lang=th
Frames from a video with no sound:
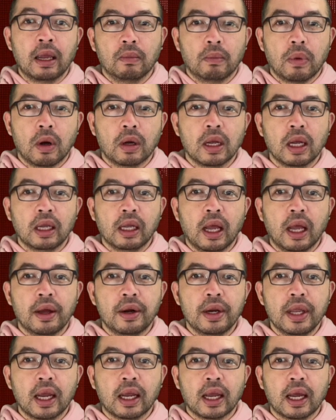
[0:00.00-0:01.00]
เพราะก็เคย
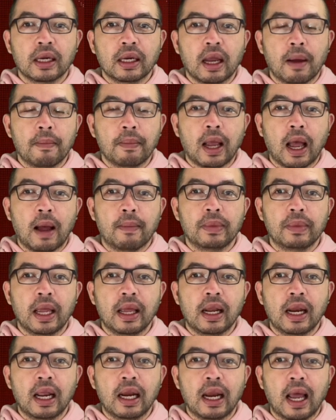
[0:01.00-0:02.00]
เรียกกันขำๆในห
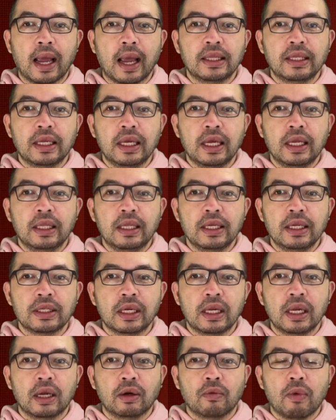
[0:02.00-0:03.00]
ลายๆที่ที่เจ
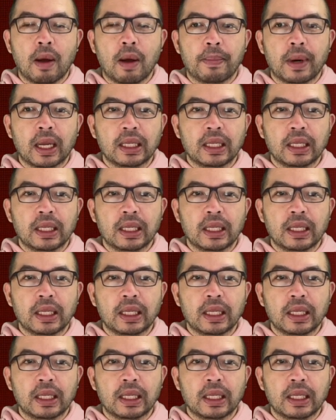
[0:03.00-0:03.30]
ริญกว่าประ